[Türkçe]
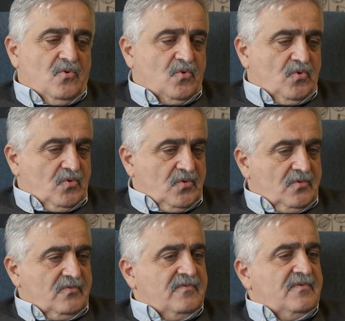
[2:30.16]

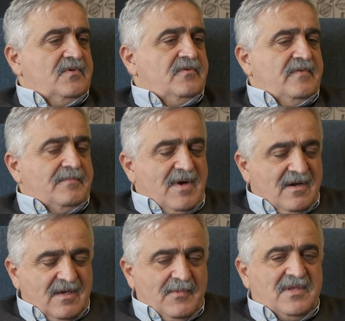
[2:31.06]
hukuku, e,
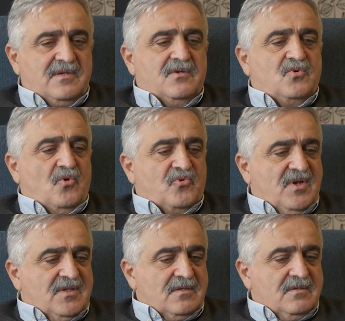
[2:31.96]
mahkemeleri
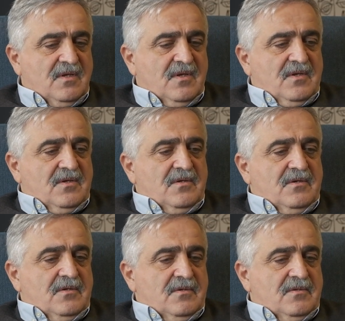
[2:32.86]
kontrol eden
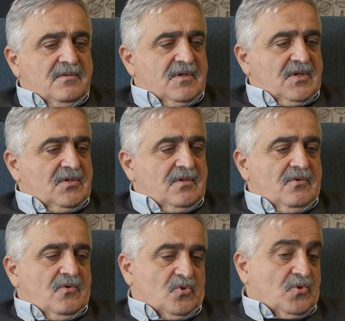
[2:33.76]
e, dikkat,
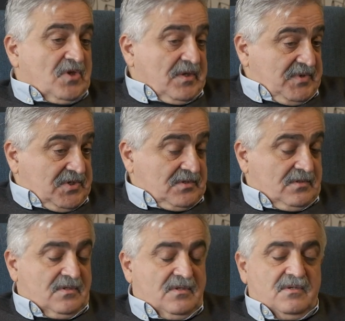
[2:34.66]
otoriter bir
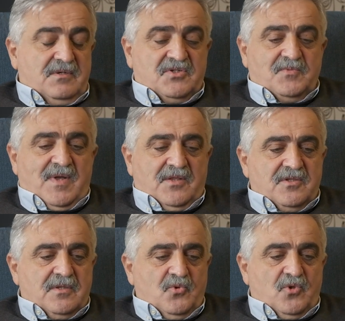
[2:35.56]
e, rejim
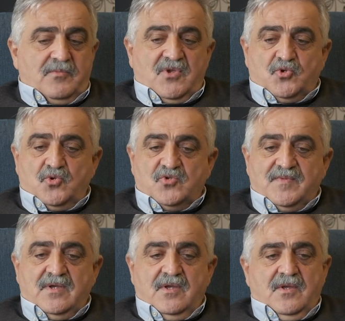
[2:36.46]
altında bu dönemi
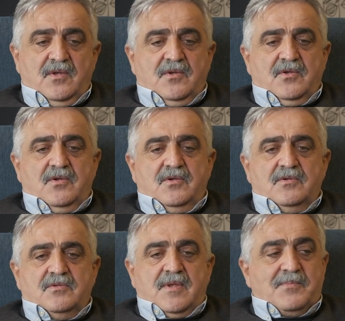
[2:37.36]
yaşıyoruz ve e,
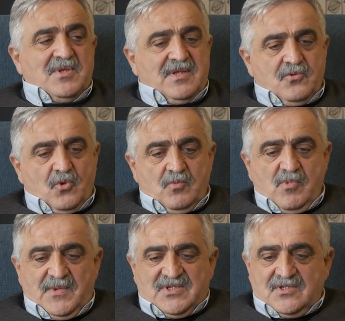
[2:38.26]
tepkilerin
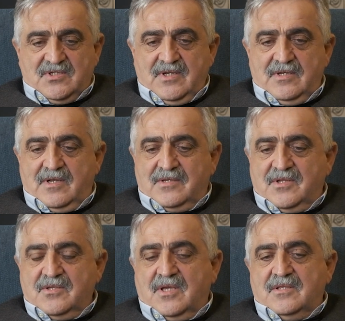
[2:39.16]
görünmemesi için
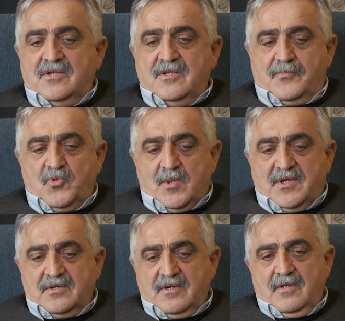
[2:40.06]
ellerinden geleni
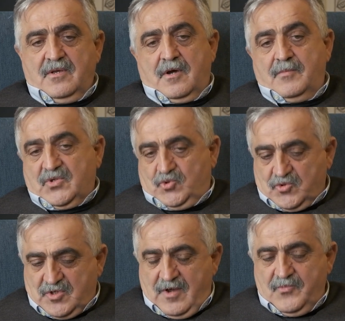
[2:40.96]
yapıyorlar. Ama
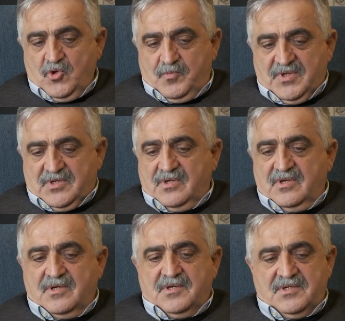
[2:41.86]
çok daha büyük bir
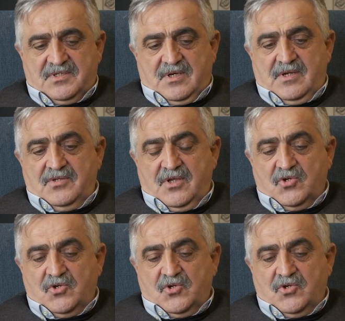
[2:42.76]
kriz halinde